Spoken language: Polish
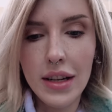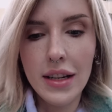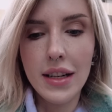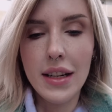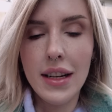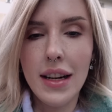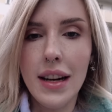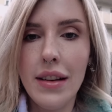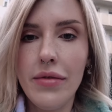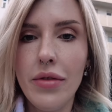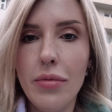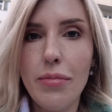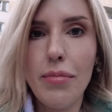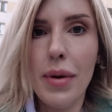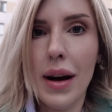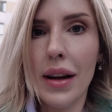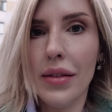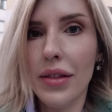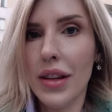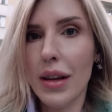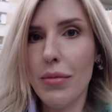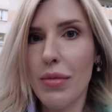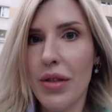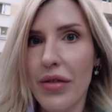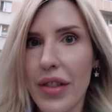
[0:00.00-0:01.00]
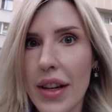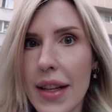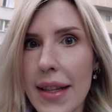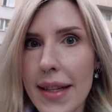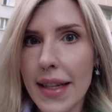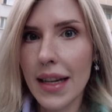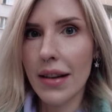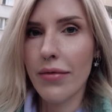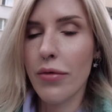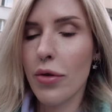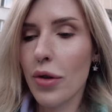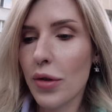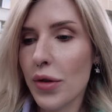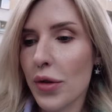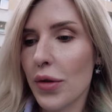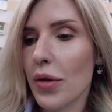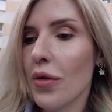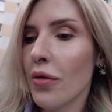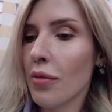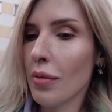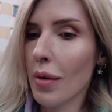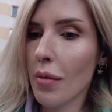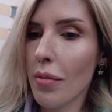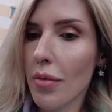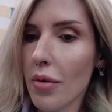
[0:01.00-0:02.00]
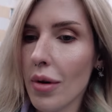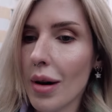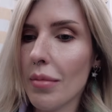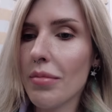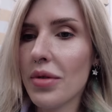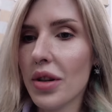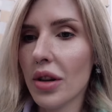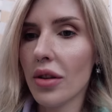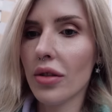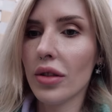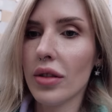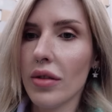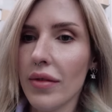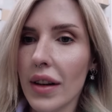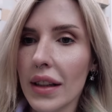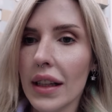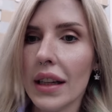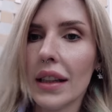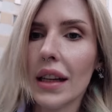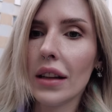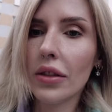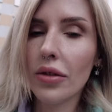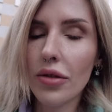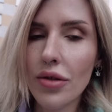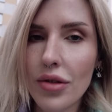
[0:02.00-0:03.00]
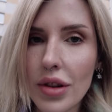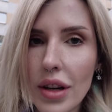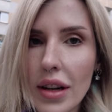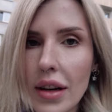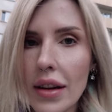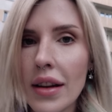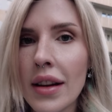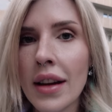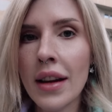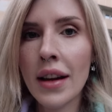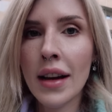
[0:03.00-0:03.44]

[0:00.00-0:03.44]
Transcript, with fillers: że wypadnie mi więcej włosów, bo byłam przygotowana na to, że